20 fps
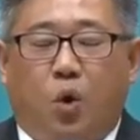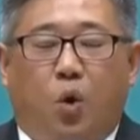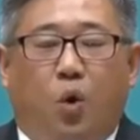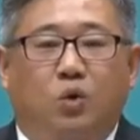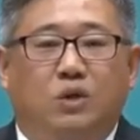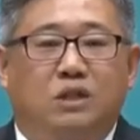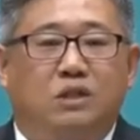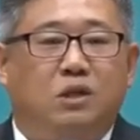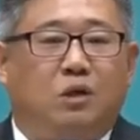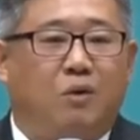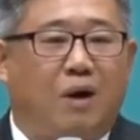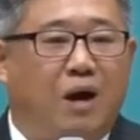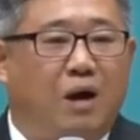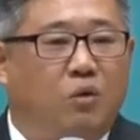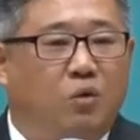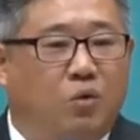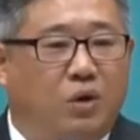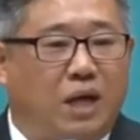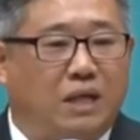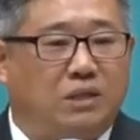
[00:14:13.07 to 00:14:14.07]
어디서
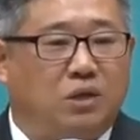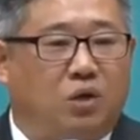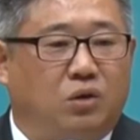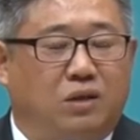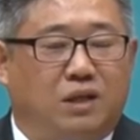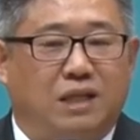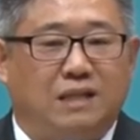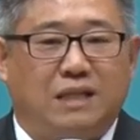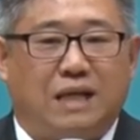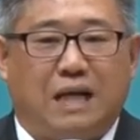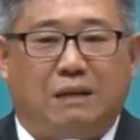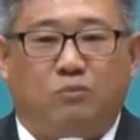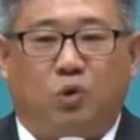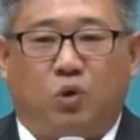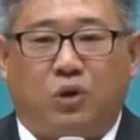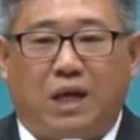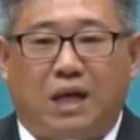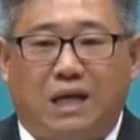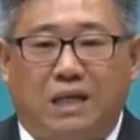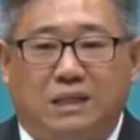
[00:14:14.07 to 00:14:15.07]
광고를 해서 어떻게 사람
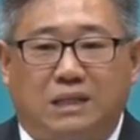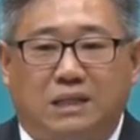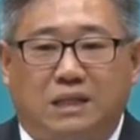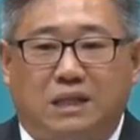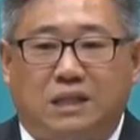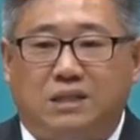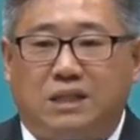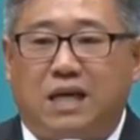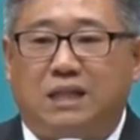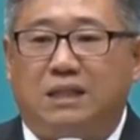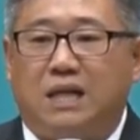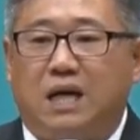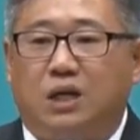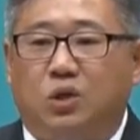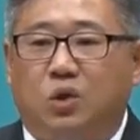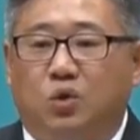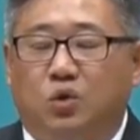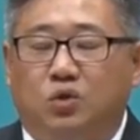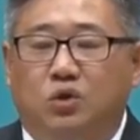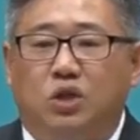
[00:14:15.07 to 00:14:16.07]
오게 할지 제자
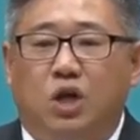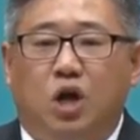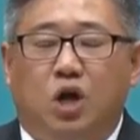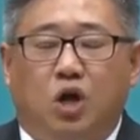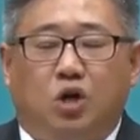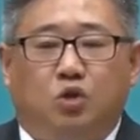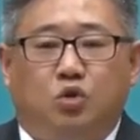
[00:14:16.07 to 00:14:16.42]
학교는